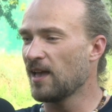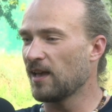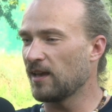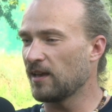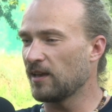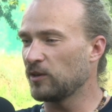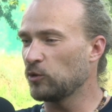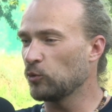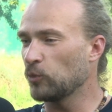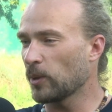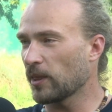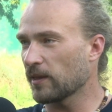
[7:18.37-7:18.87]

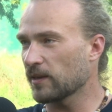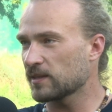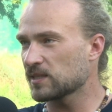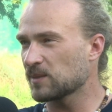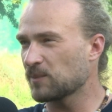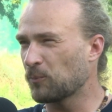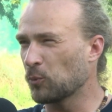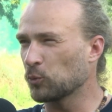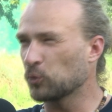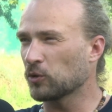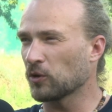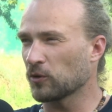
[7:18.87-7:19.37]
e, Jurek
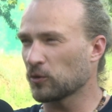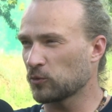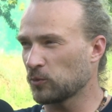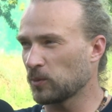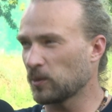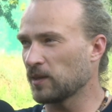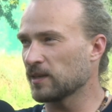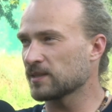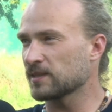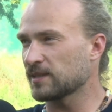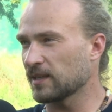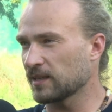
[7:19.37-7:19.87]
Sputo,
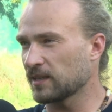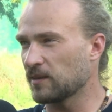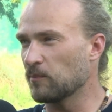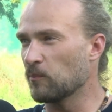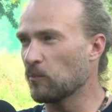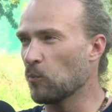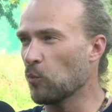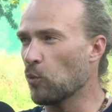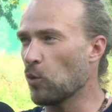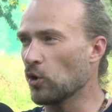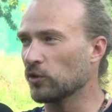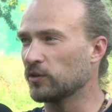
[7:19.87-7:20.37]
który jest
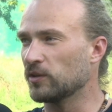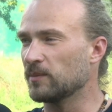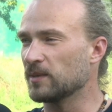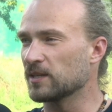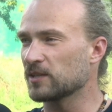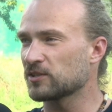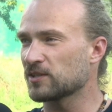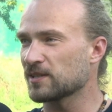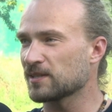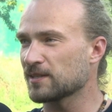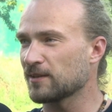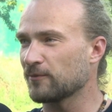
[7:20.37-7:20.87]
takim młodym
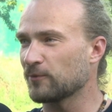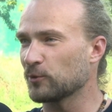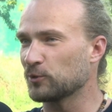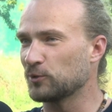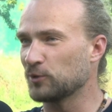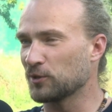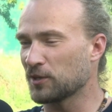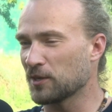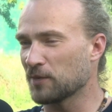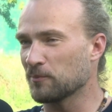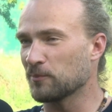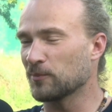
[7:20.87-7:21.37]
jeszcze
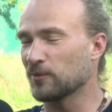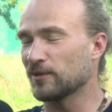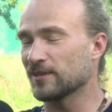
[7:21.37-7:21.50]
zawodnikiem,